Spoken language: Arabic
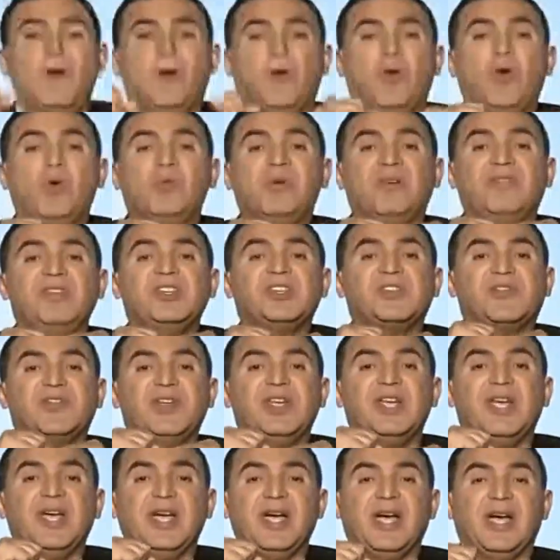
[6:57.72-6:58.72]
ومفيش
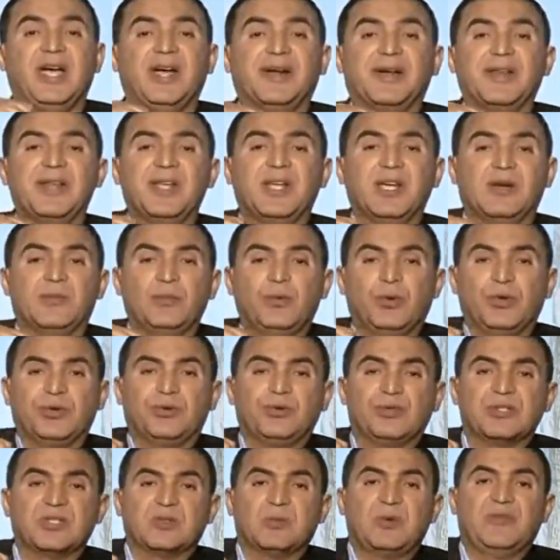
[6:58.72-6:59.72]
فيها الريجر
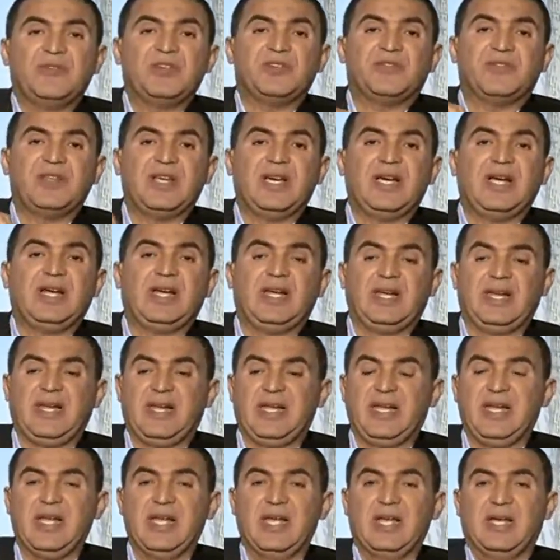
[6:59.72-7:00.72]
مورتورز ومفيش فيها
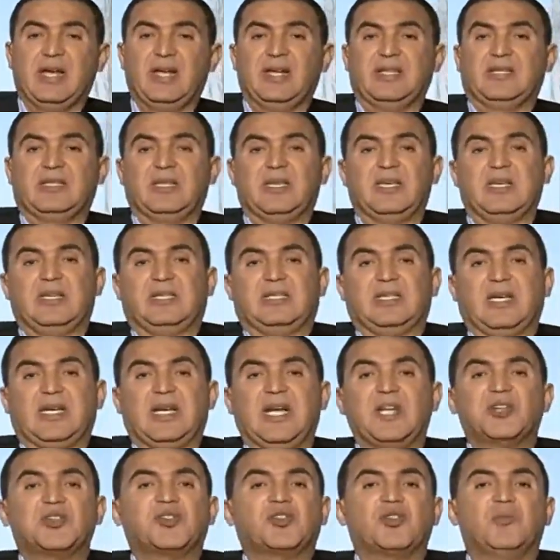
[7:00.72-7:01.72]
الايه
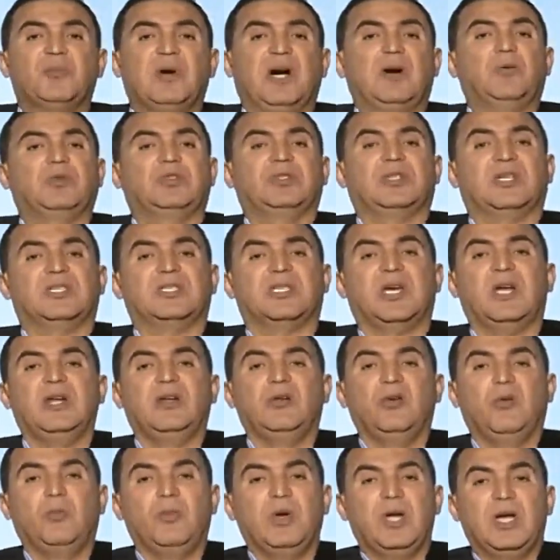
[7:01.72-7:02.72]
التخشب او
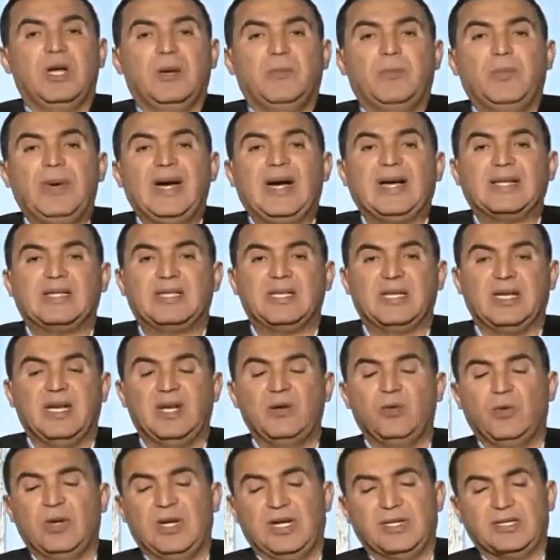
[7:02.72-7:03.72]
التصلب بعد
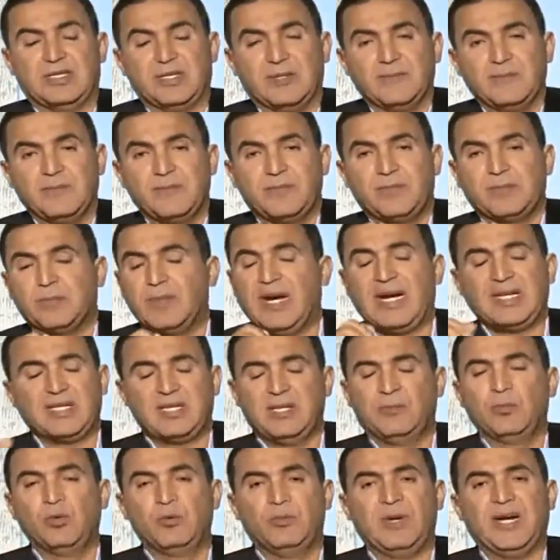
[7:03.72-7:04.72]
الولاده بعد
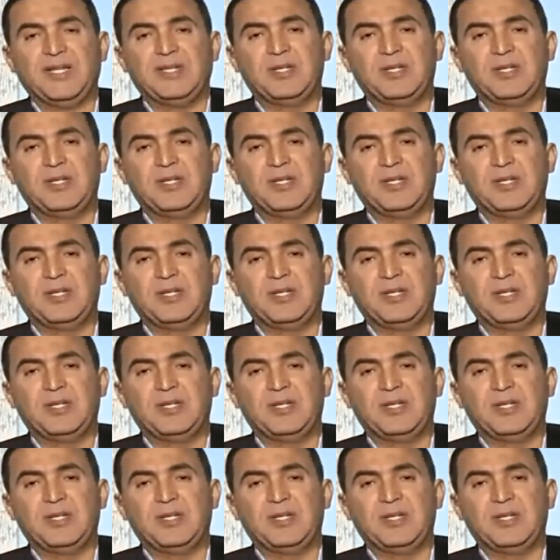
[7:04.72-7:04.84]
الم... بعد